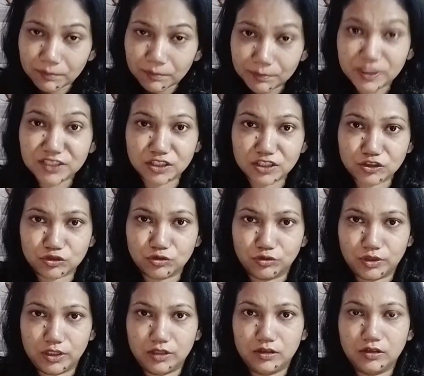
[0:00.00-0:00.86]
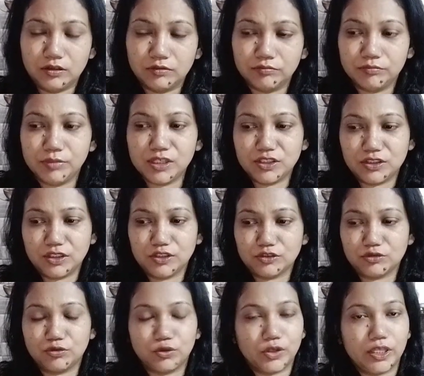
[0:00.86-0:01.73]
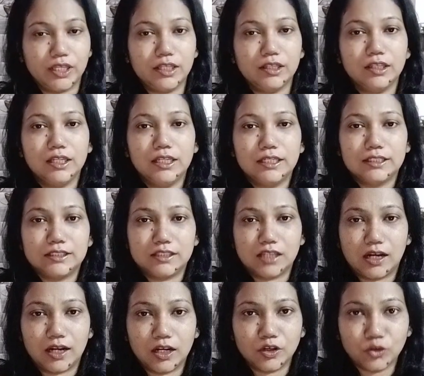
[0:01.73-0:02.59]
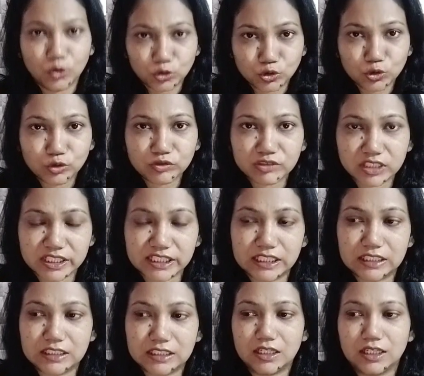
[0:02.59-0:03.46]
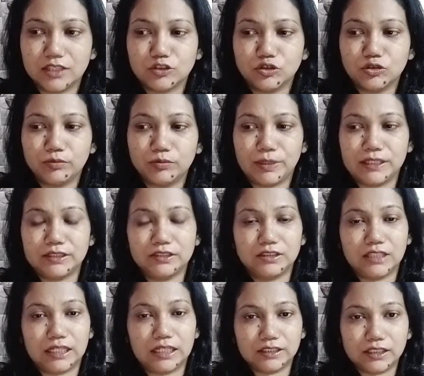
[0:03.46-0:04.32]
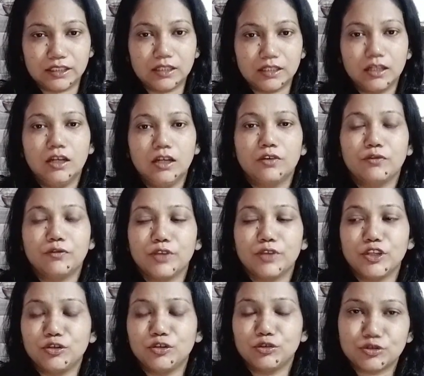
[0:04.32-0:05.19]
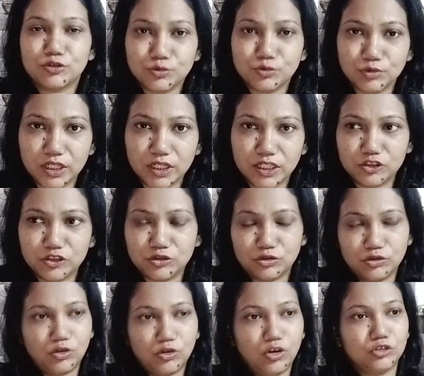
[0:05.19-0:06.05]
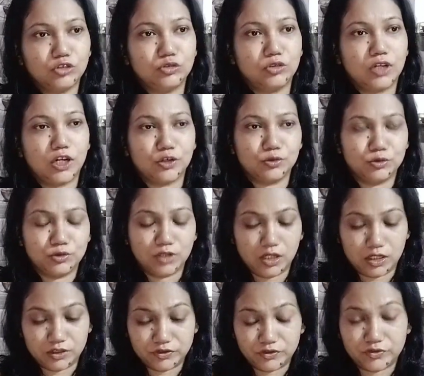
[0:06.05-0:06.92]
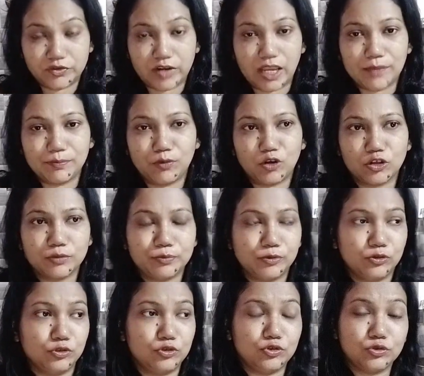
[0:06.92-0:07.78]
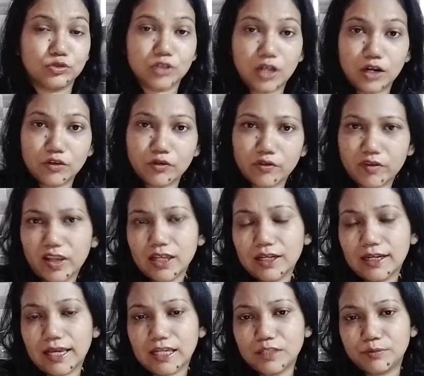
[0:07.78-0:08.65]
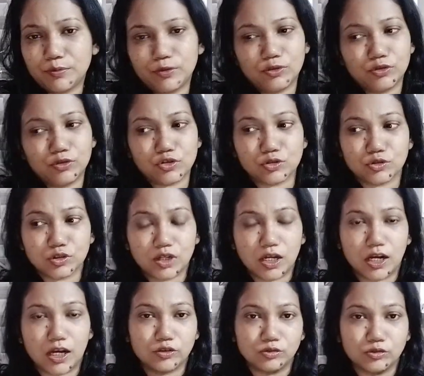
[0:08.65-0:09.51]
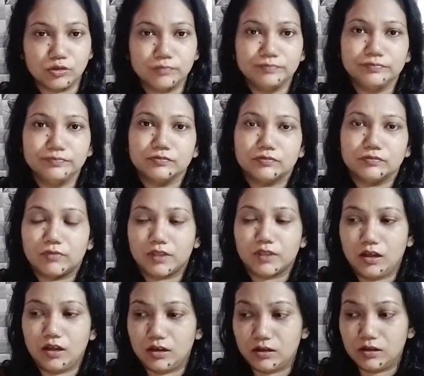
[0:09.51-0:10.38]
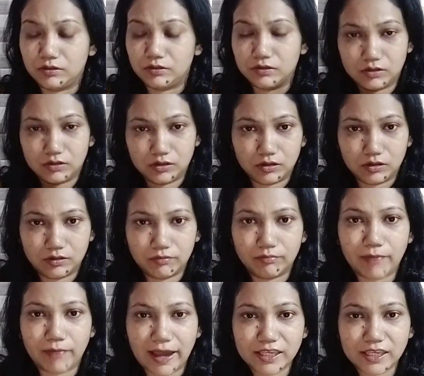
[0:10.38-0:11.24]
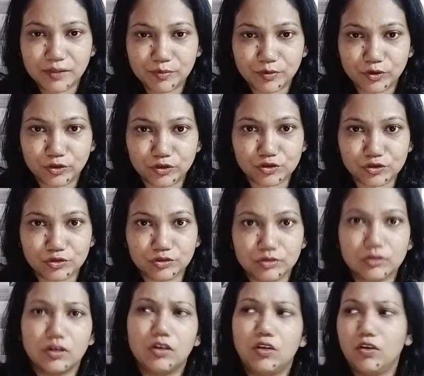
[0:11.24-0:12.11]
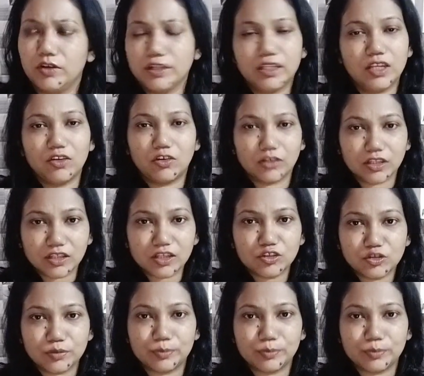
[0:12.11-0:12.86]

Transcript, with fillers: বিশেষ করে বিশেষ করে যারা নতুন ক্রিয়েটার আছো বাট তাদের ভিডিও শ্যুটের জন্য হয়তো কারোর ট্রাইপড প্রয়োজন কারোর রিং লাইট প্রয়োজন কারোর মাইক প্রয়োজন অনেকের অনেক কিছু